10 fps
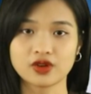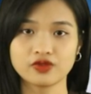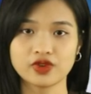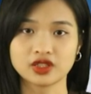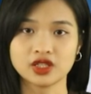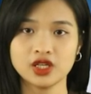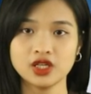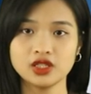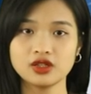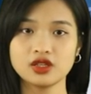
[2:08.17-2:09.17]
công việc,
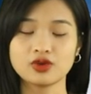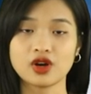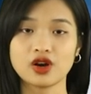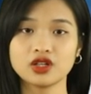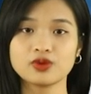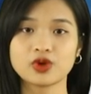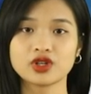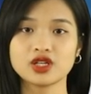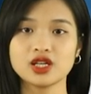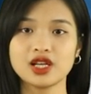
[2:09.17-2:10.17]
nhưng điều đó không có
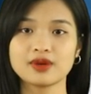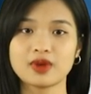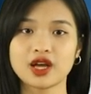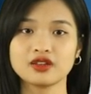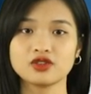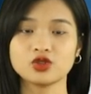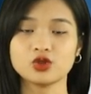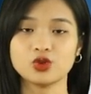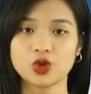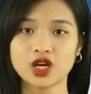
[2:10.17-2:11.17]
nghĩa là bạn được
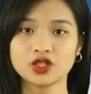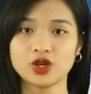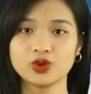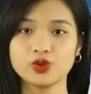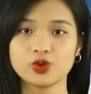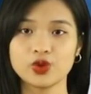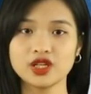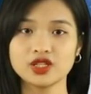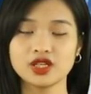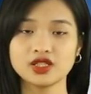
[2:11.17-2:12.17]
chủ quan, ngủ
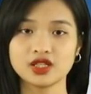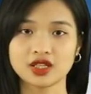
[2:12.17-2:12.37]
quên trên chiến